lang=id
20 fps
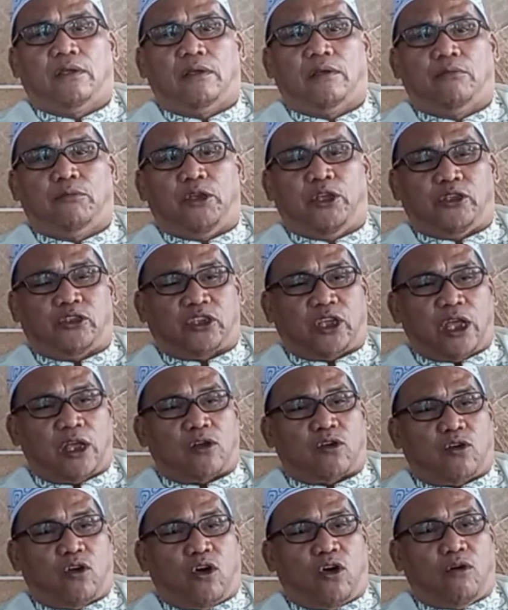bisa
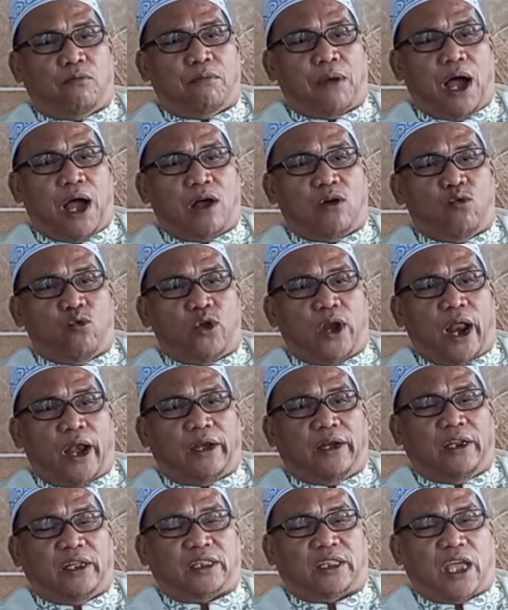kok bangunan
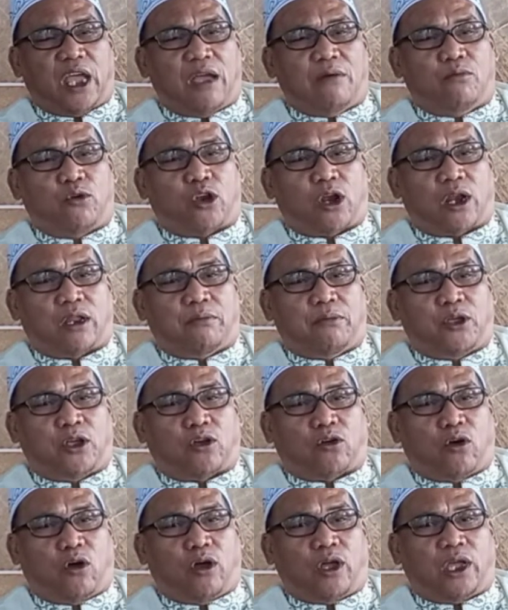di temur ribu
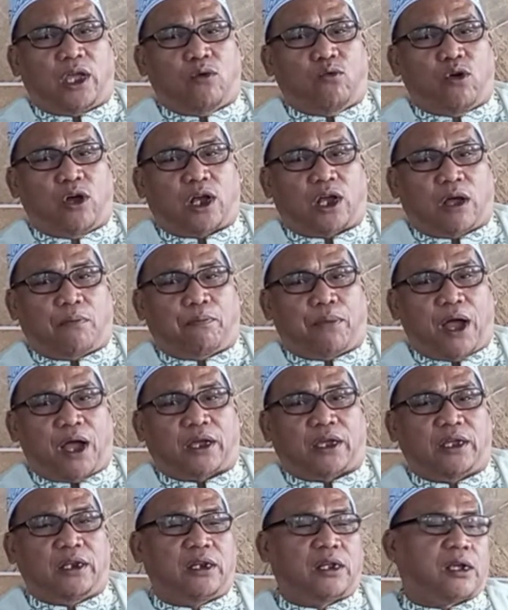kok ewa eh
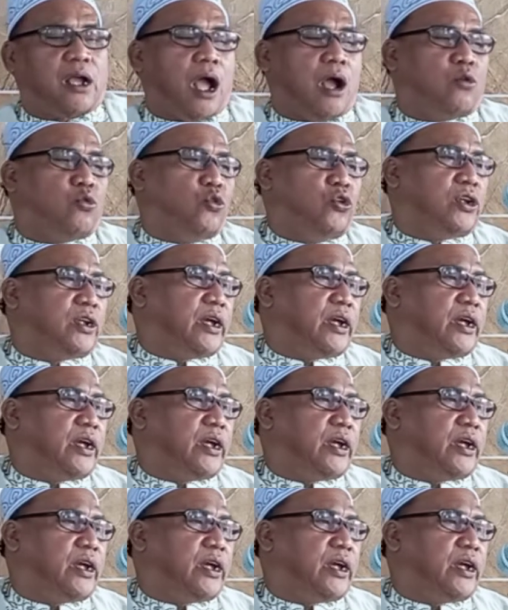kapakin kangkui